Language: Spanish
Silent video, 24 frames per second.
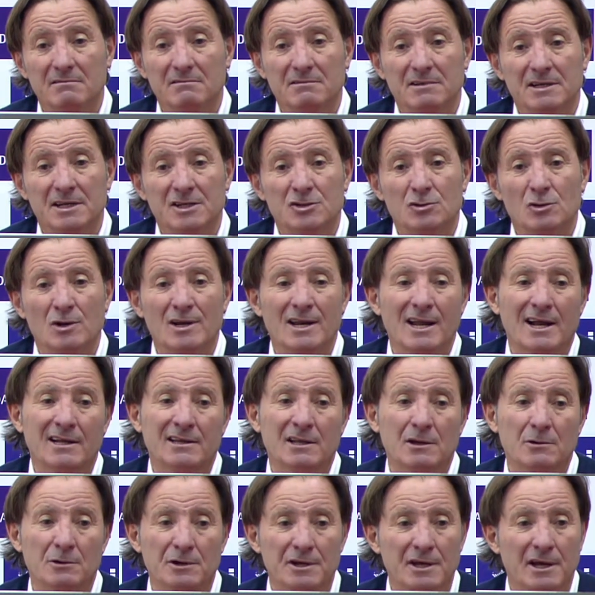eso es la
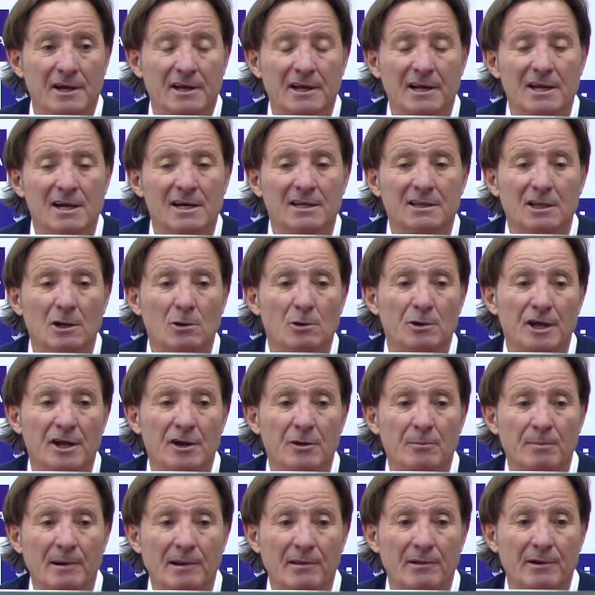categoría, que la categoría
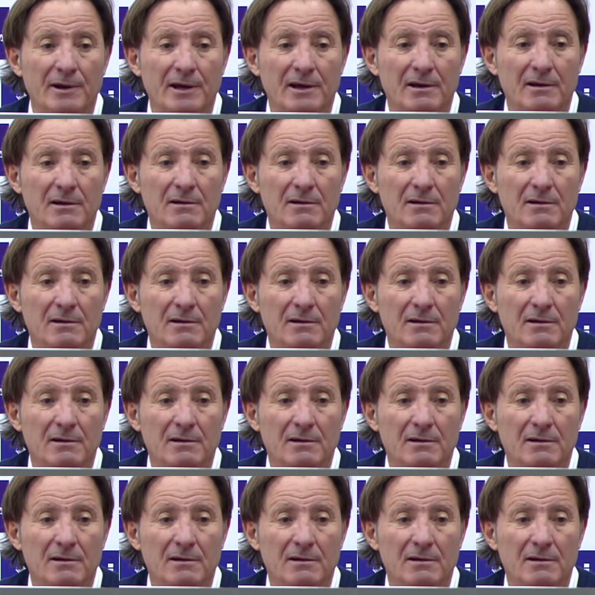no perdona.